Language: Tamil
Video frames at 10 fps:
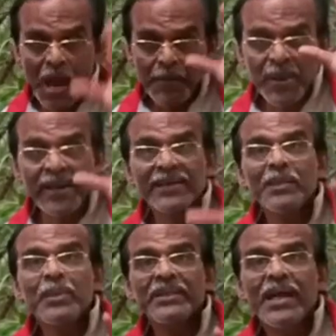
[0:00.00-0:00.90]
அப்போ
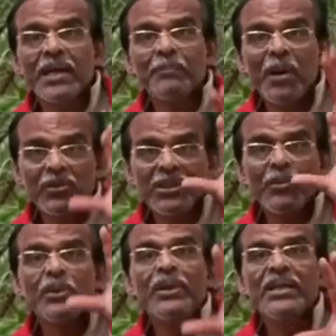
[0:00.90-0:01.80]
கணக்கன்பட்டியார் பௌதிக
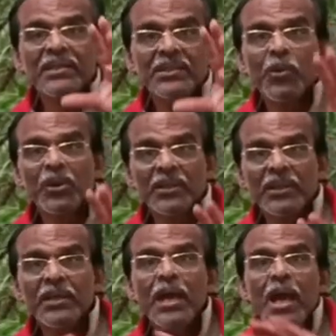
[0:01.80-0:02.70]
உருவிலே இருந்த
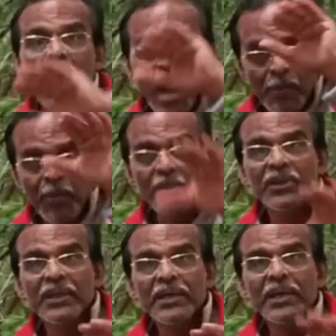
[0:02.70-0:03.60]
பொழுது
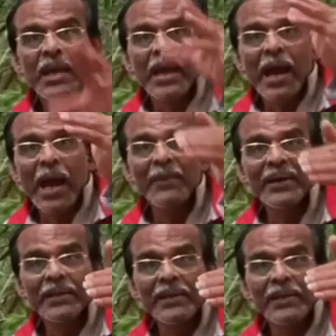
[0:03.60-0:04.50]
அப்பொழுது
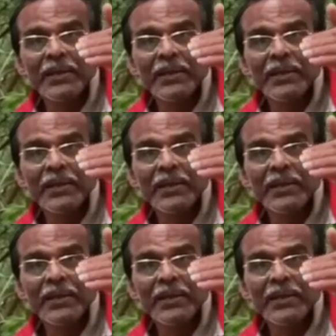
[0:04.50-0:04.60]
அவர்